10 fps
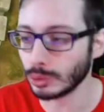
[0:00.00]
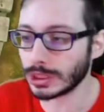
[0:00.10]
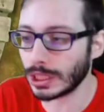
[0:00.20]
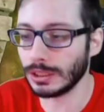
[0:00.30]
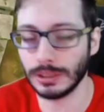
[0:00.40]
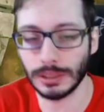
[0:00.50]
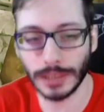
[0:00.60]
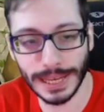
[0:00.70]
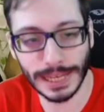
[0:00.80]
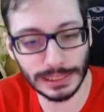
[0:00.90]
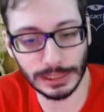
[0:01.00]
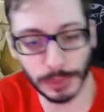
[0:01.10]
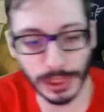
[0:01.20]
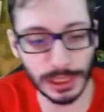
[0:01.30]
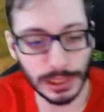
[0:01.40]
veramente molto
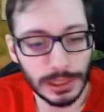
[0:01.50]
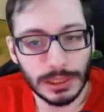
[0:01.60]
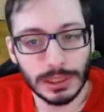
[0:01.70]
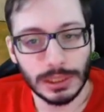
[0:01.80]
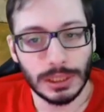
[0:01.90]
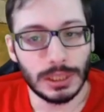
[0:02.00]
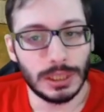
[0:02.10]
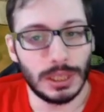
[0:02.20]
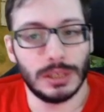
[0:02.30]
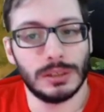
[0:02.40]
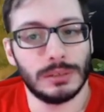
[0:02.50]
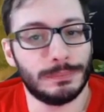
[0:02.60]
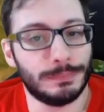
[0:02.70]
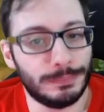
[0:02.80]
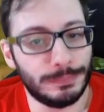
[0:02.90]
risolutivo contro Sword ci ha,
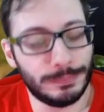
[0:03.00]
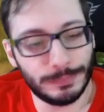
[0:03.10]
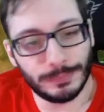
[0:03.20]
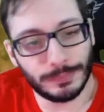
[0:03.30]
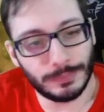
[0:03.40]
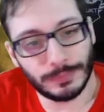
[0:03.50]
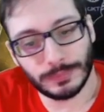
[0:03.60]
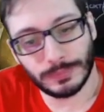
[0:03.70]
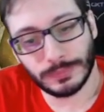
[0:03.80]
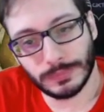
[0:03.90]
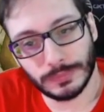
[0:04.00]
eh, ci ha gestito un'intera board